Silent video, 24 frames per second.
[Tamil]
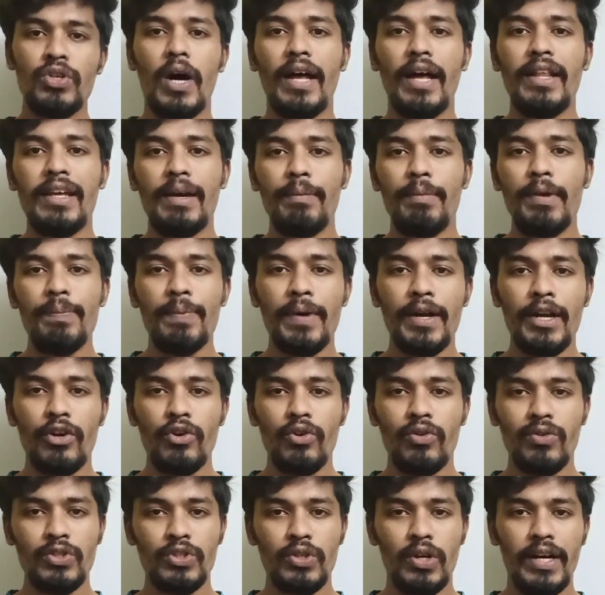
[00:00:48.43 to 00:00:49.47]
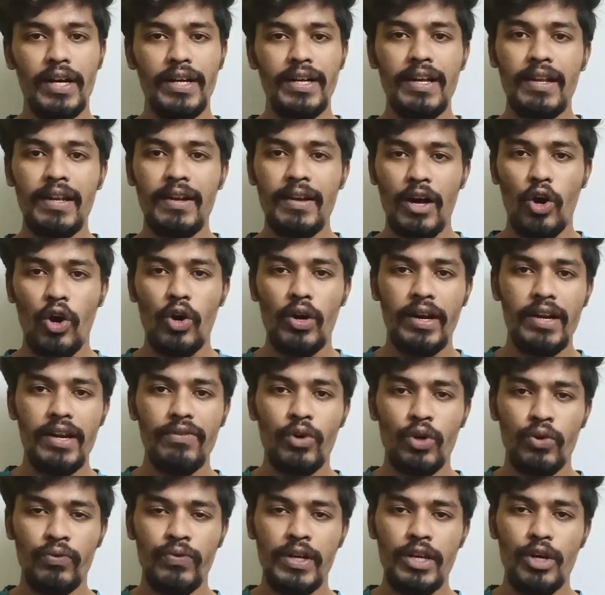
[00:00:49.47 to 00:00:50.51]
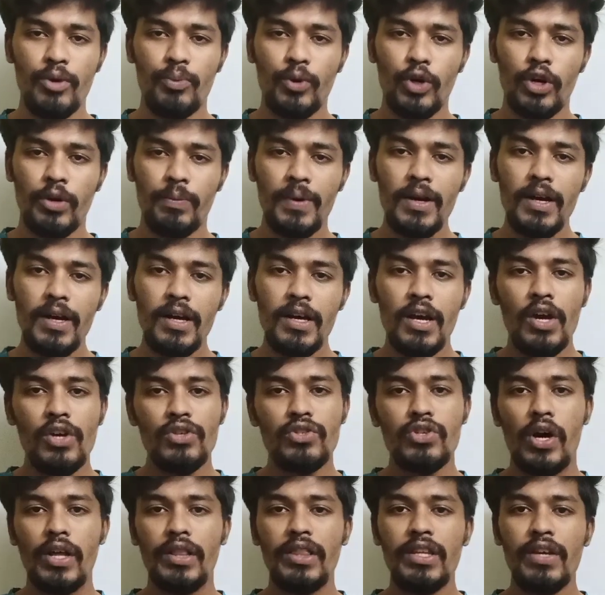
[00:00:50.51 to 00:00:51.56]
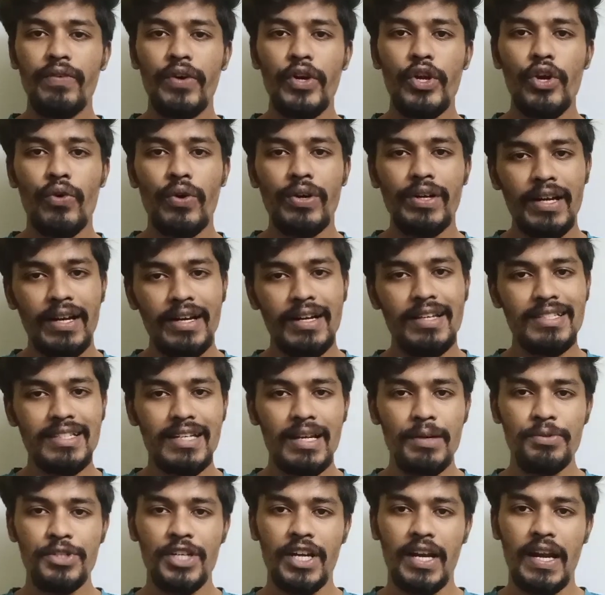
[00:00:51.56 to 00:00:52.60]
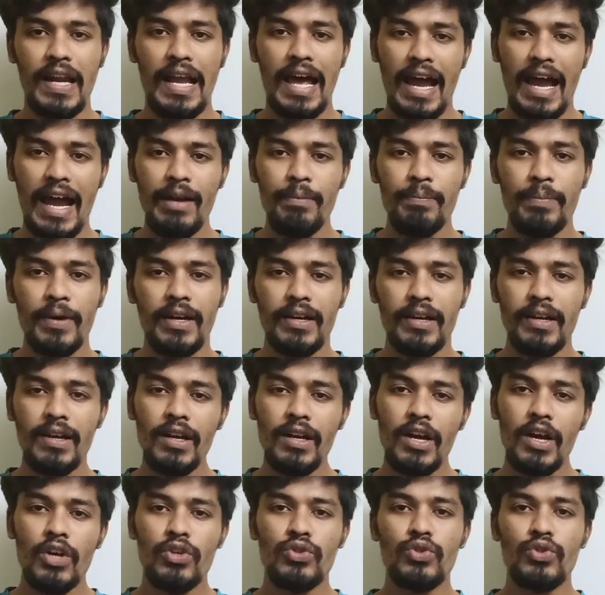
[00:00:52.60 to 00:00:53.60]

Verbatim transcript: ஸோ அது எப்படி பண்ணணும்னு சொல்லிட்டு நான் ஆல்ரெடி ஒரு வீடியோ போட்டிருப்பேன் ஸோ அந்த வீடியோ வந்து நான் டிஸ்கிரிப்ஷனில் ஆட் பண்ணுறேன்